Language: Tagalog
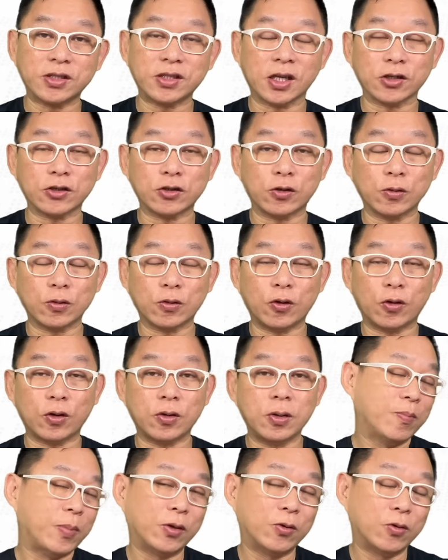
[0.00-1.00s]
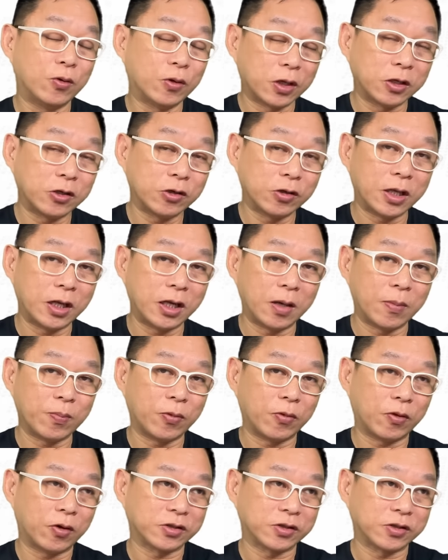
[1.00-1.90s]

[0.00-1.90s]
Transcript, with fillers: section ko. Panoorin nyo na lang po